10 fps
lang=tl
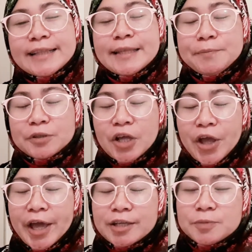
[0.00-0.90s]
hindi po tayo
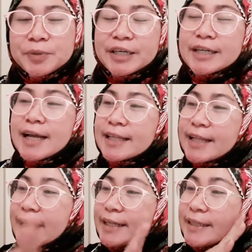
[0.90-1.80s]
expert
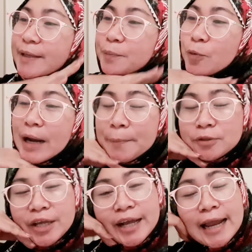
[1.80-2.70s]
dahil hindi wala
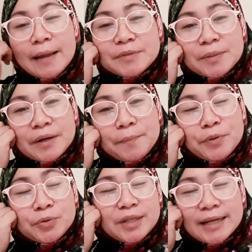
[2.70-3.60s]
po tayong alam sa mga
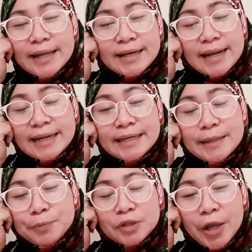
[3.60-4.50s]
beauty na yan dahil
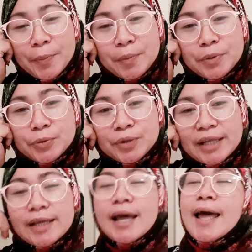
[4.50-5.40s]
hindi po tayo
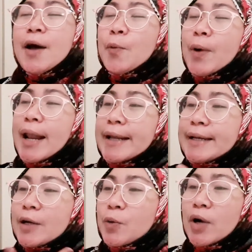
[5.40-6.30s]
ma-beauty. Wala
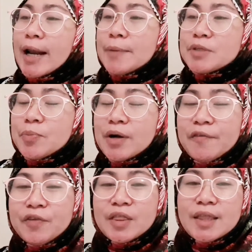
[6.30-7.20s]
din akong alam sa mga
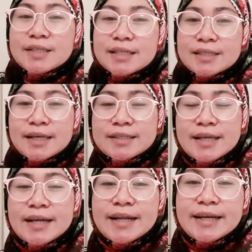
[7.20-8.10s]
fitness
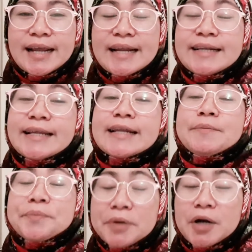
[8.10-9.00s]
kaseksihan na yan dahil hindi
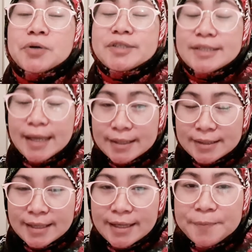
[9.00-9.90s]
rin po ako
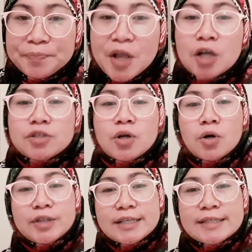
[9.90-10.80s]
sexy.
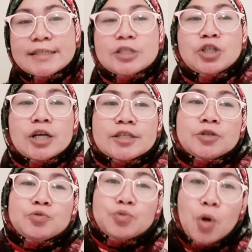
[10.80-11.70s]
So this is just a
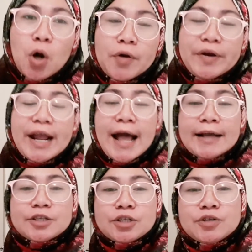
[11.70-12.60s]
raw
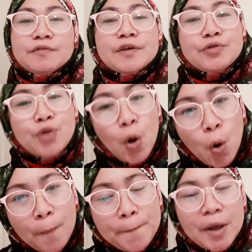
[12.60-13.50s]
reaction of a
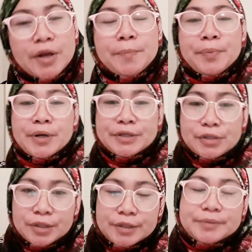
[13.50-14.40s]
nobody
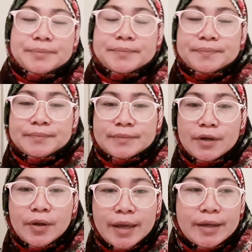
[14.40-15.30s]
person.
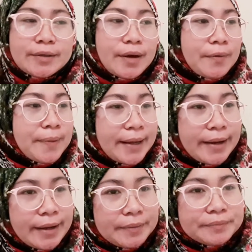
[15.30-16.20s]
Okay,
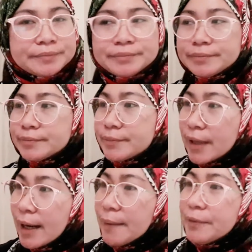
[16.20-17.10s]
nobody.
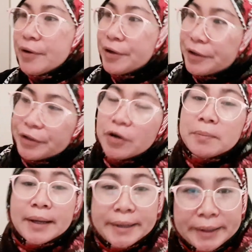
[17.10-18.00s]
Alam ko yun,
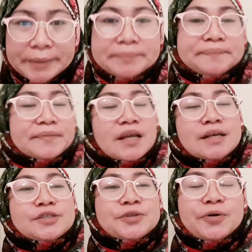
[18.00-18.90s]
nobody.
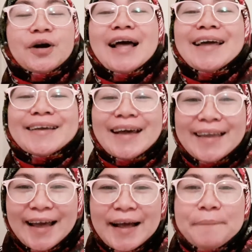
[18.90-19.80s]
So,
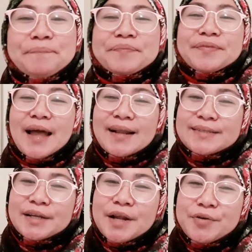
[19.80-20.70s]
kaya dahil
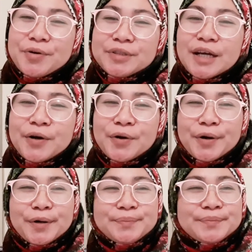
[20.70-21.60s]
sa nanood
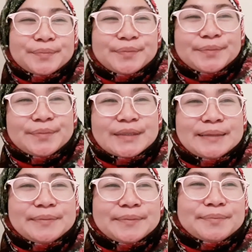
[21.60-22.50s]
ako,
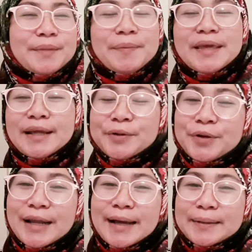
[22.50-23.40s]
bibigyan
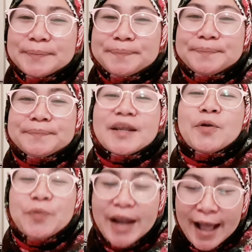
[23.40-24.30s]
ko ng
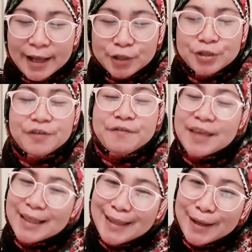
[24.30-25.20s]
reaction
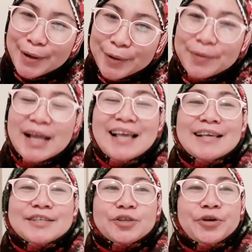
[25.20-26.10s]
video.
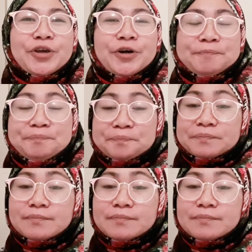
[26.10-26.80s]
So, yun.